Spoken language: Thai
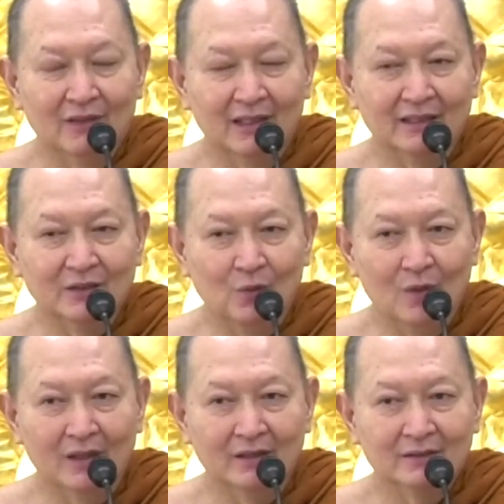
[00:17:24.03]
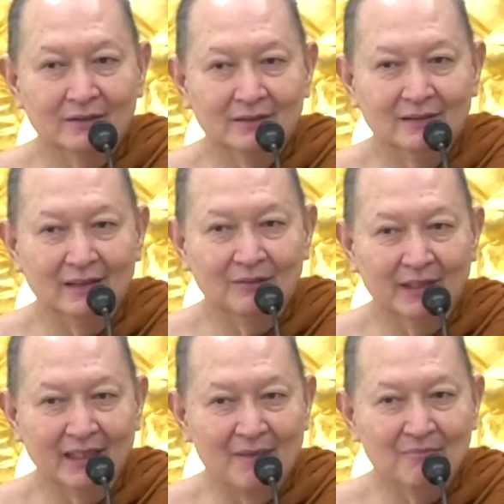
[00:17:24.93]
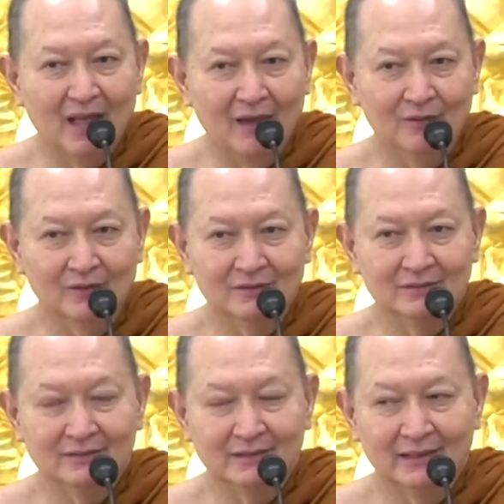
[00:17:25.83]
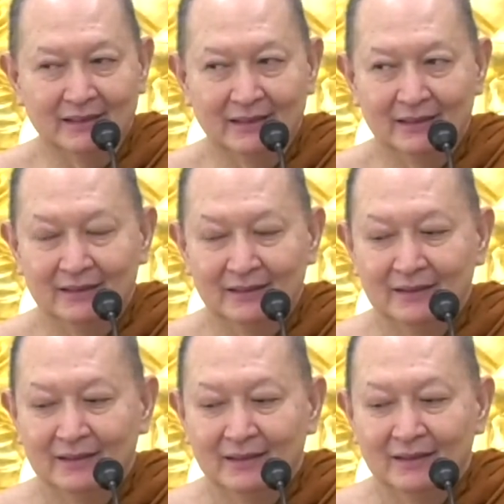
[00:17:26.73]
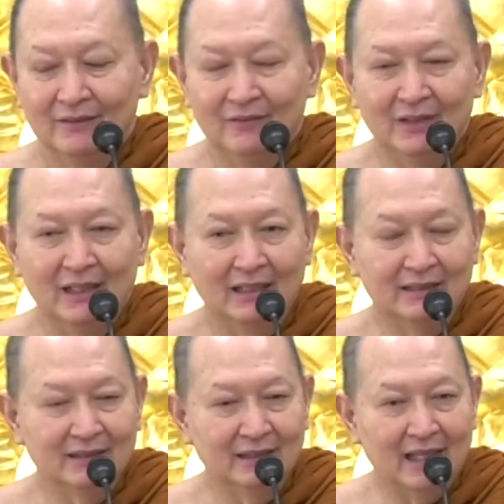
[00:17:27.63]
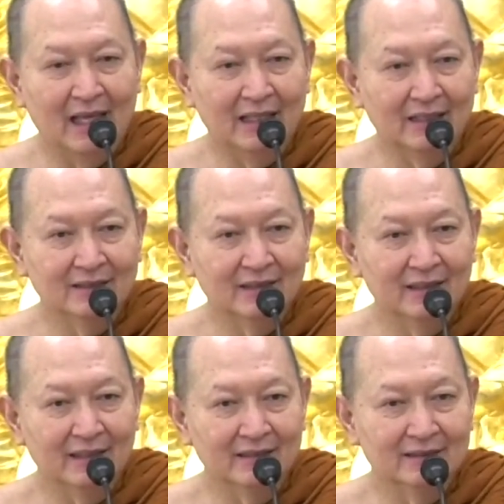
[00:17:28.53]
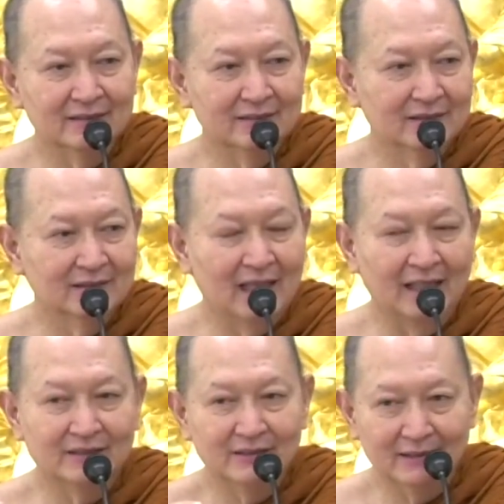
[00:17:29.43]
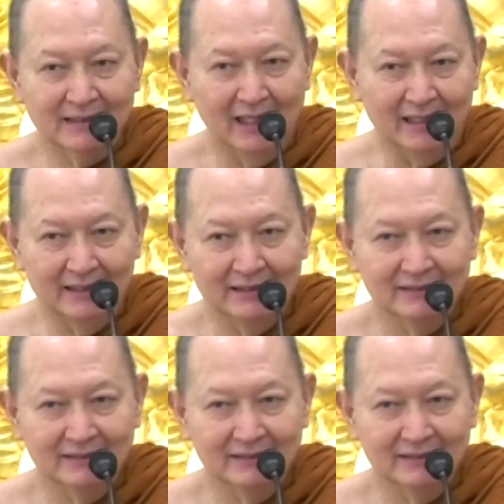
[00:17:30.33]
วันละตัว เอามาแกล้มเหล้าอะไรเงี้ย เวลาจะตายก็จะเห็นการเชือดไก่